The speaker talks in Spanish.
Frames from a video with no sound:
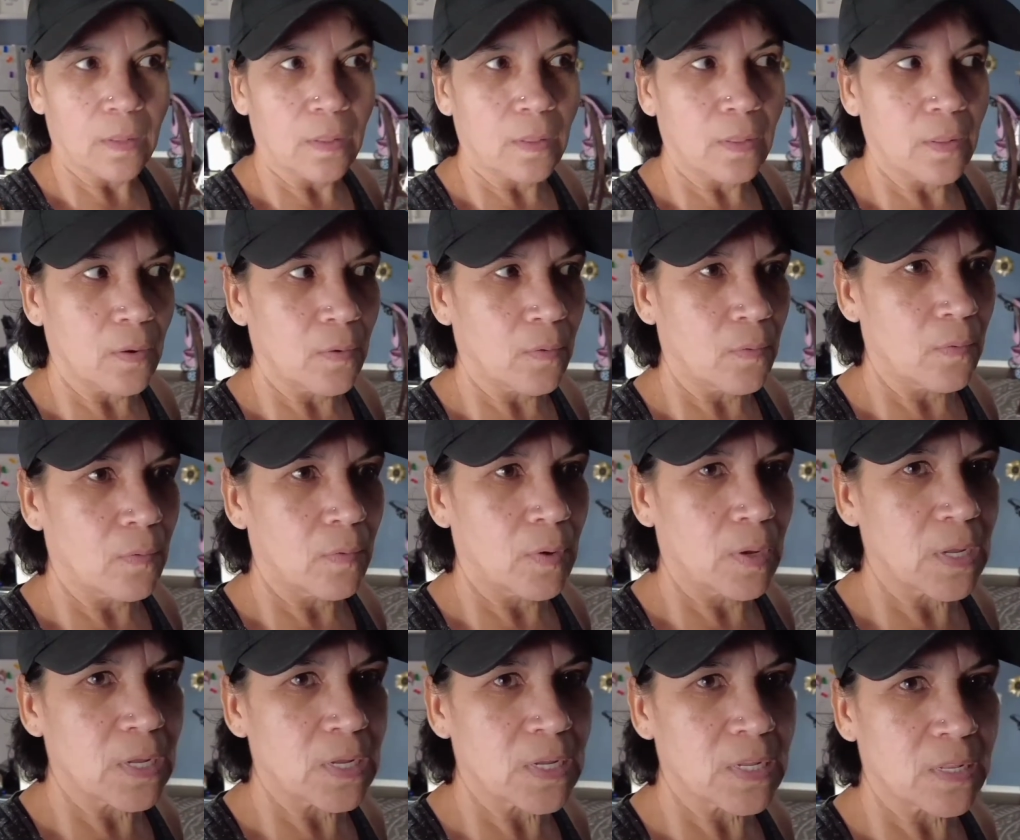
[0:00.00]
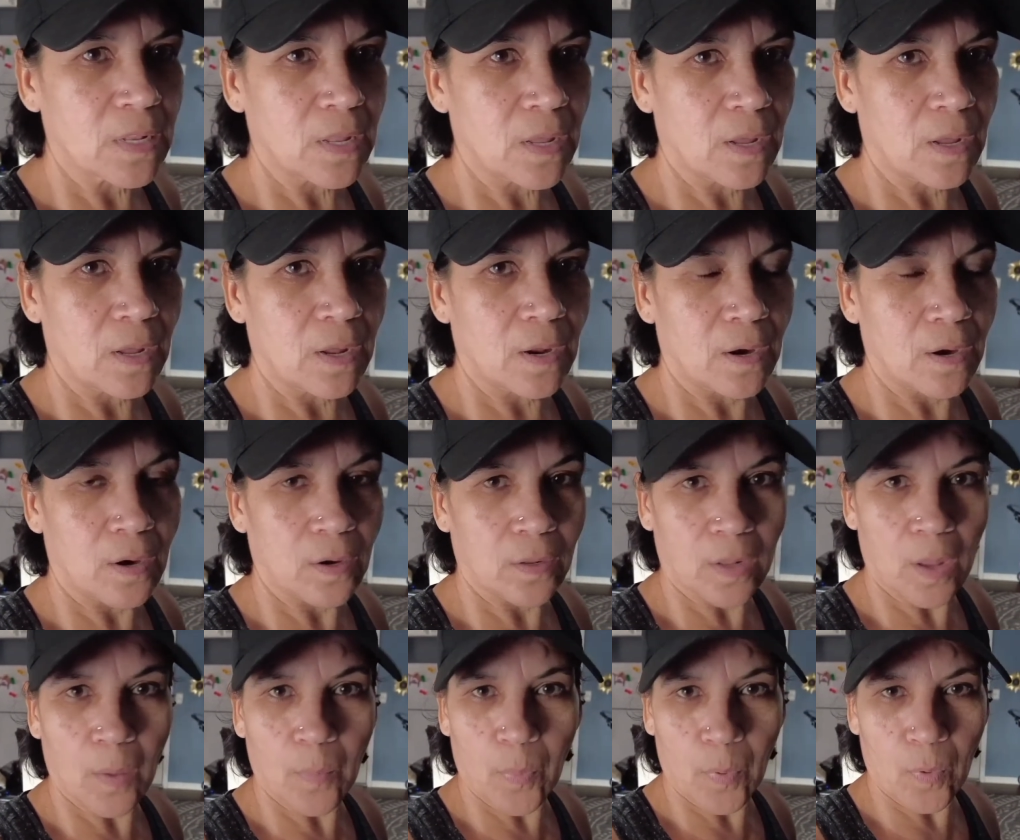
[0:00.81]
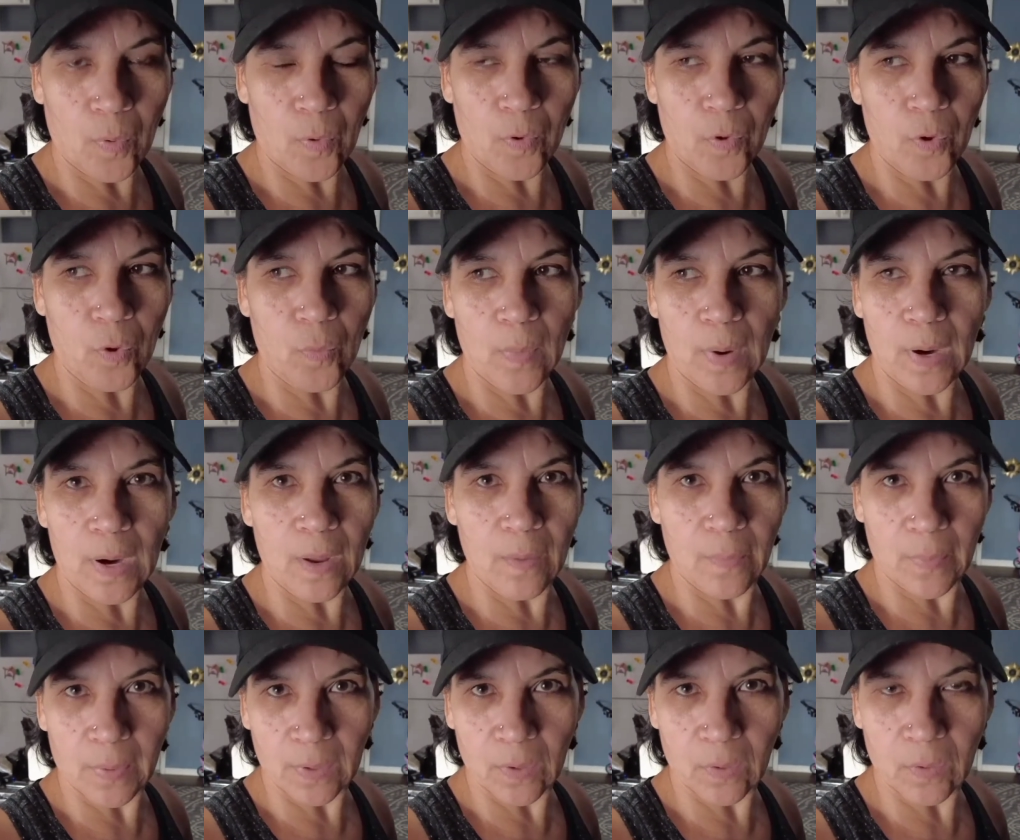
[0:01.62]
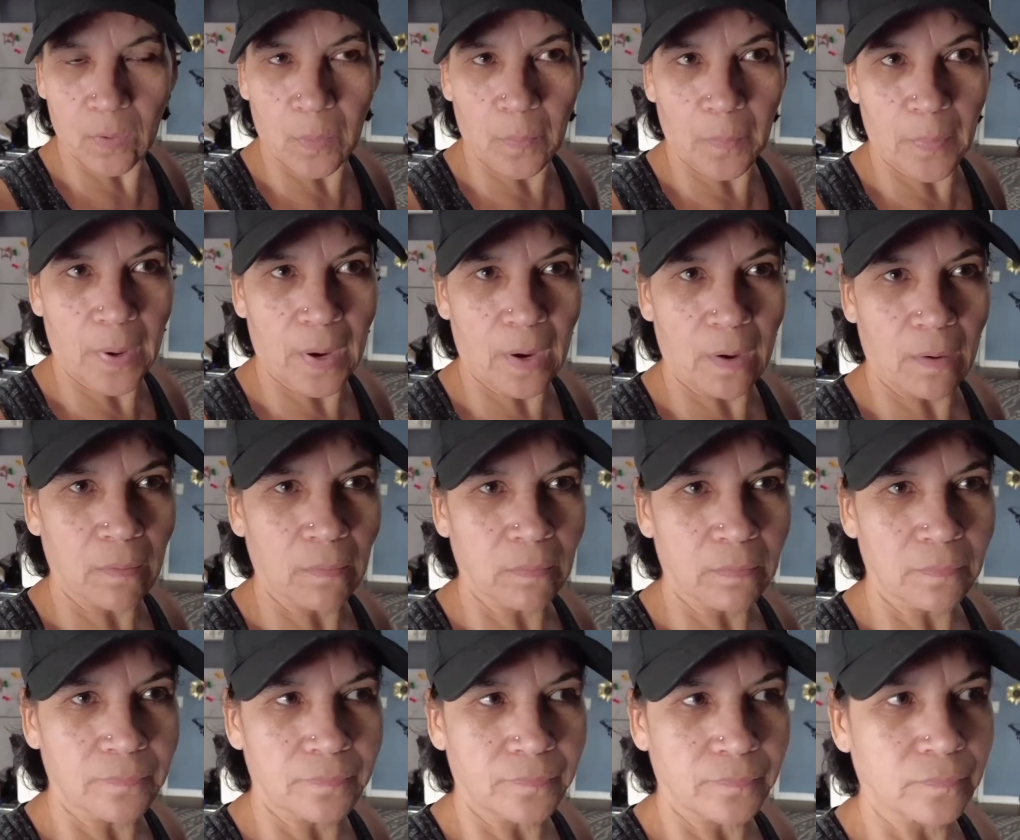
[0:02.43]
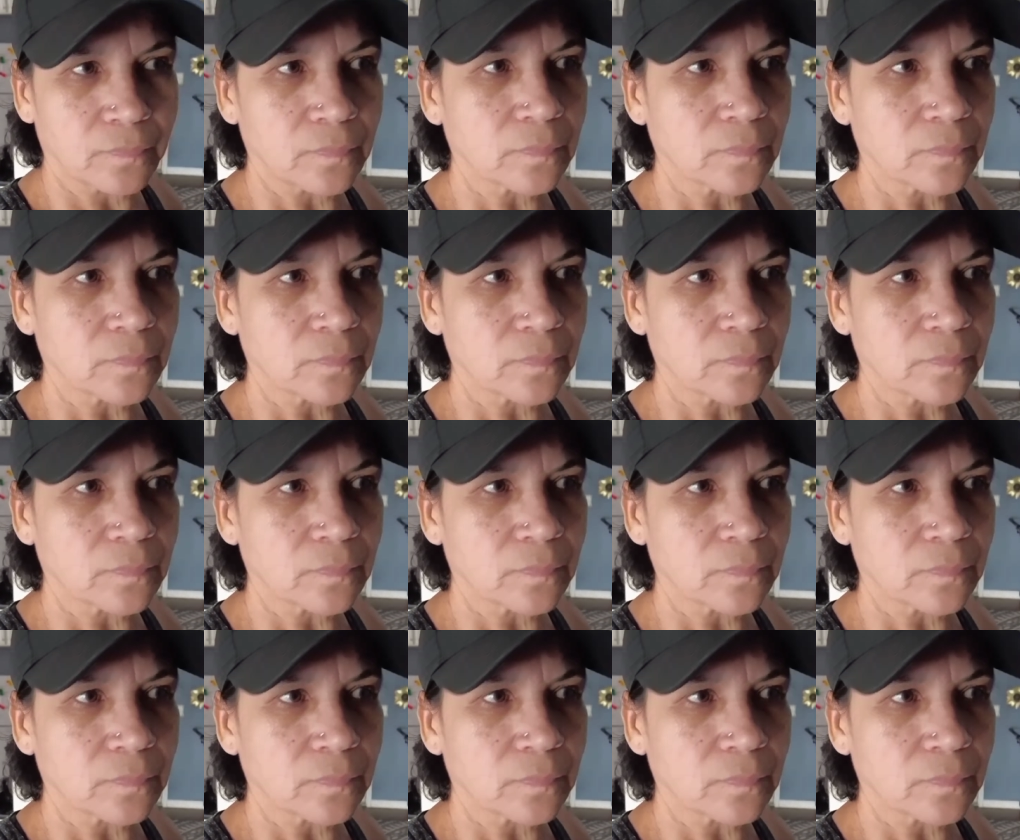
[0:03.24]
no, este, tampoco yo me levanto temprano,